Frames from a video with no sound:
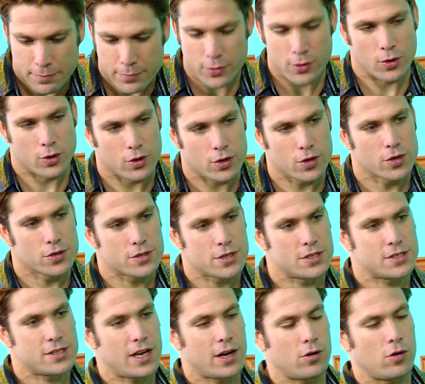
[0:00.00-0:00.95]
Por Dios,
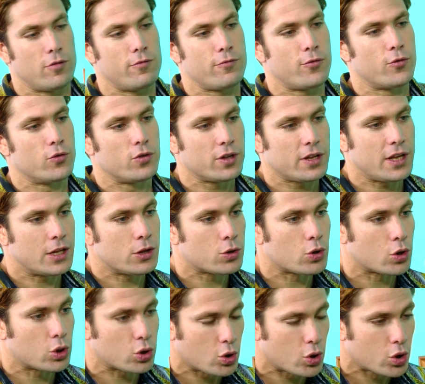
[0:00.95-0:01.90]
estás
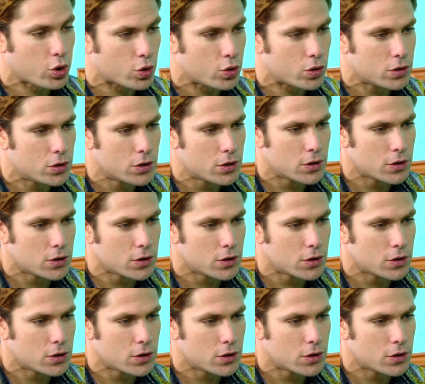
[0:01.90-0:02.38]
confundiendo todo.